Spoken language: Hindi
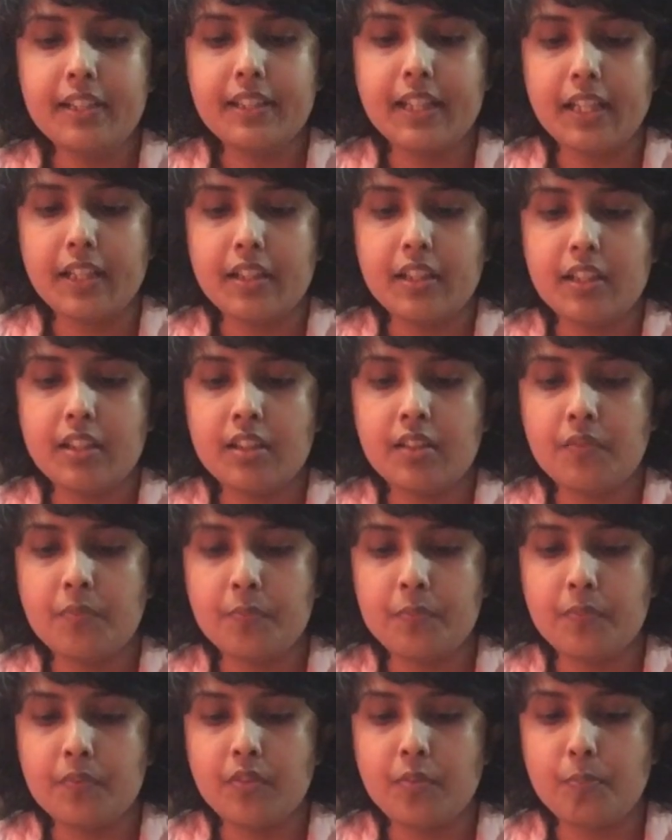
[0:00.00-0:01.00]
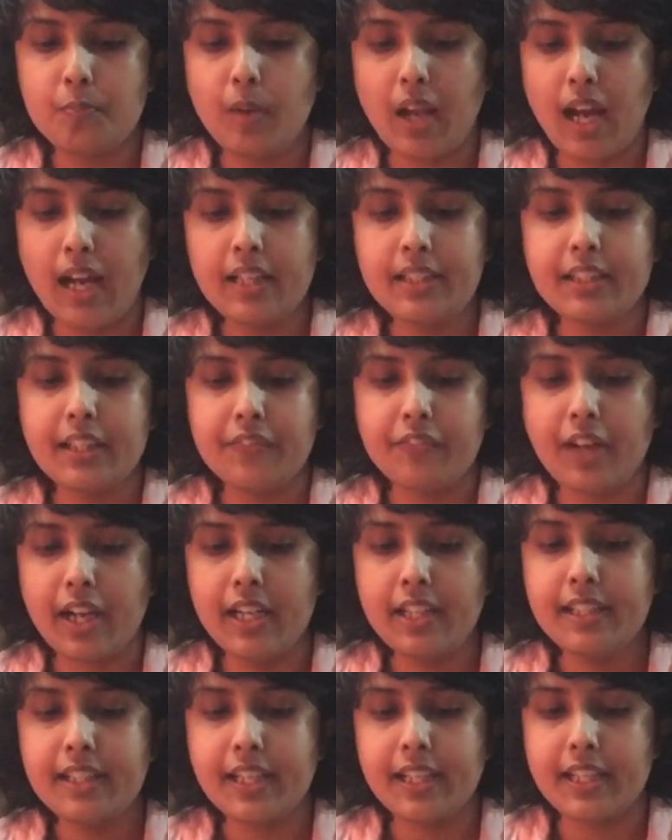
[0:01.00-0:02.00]
देन ब्लैक देन
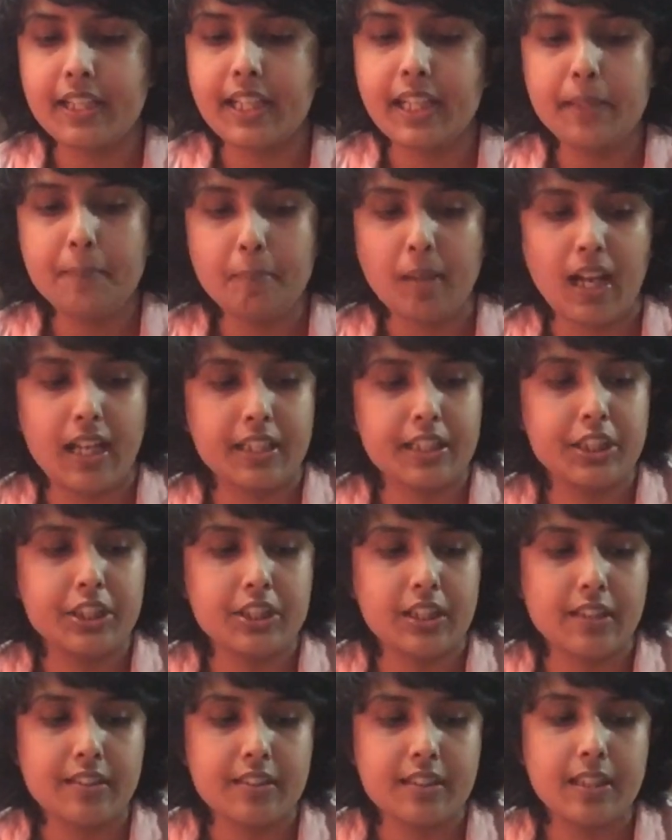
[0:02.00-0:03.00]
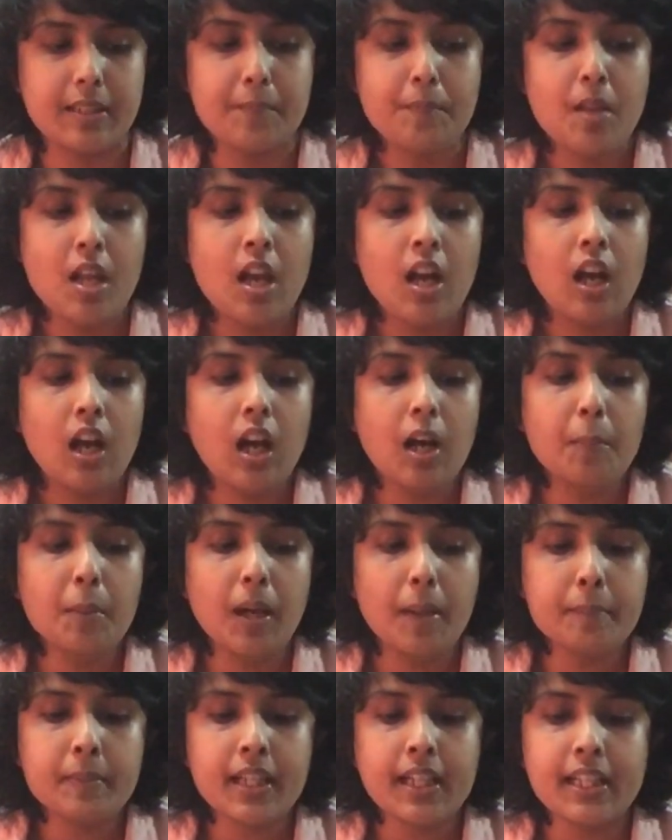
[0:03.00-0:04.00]
वाइट देन अगेन ब्लैक की चांस है अब
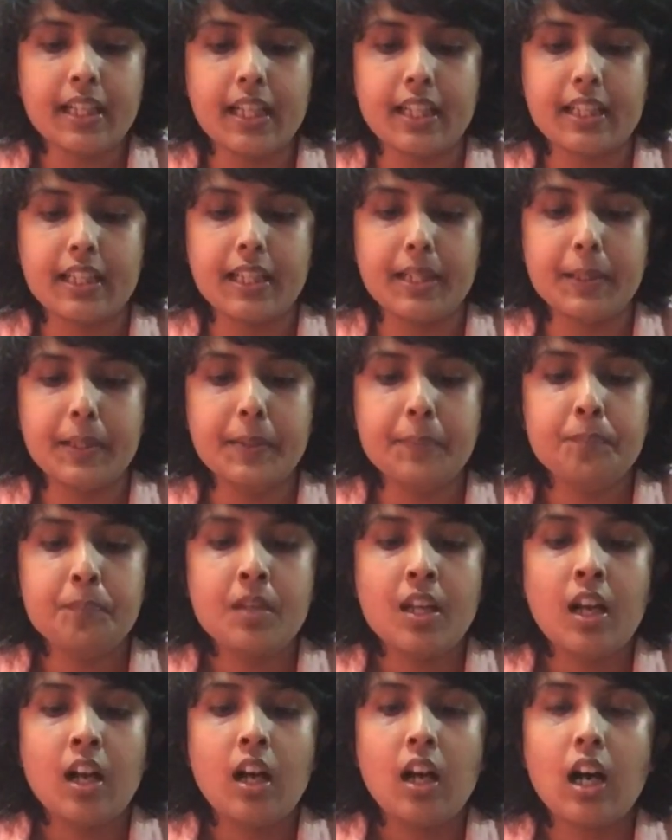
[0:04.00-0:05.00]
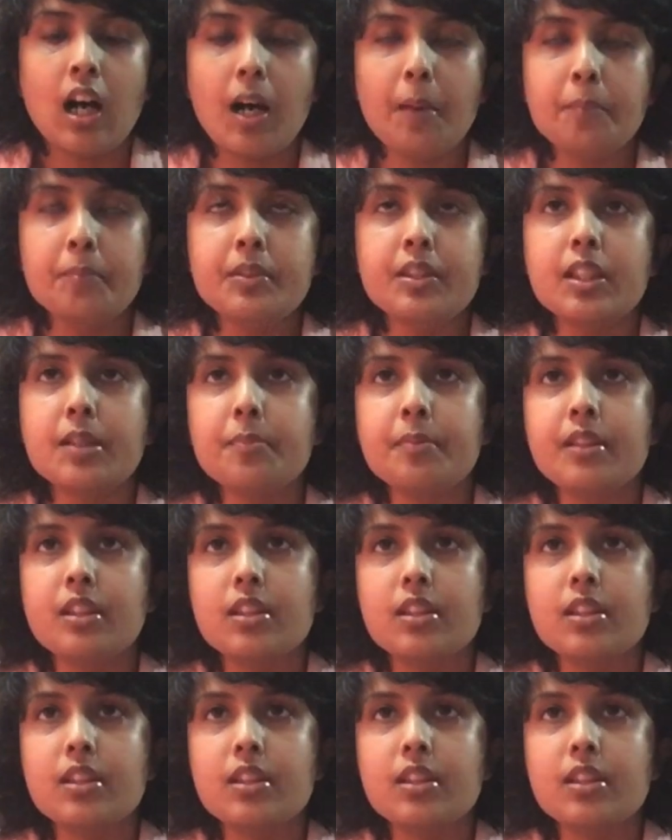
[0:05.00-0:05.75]
हम क्या कहते हैं हम जब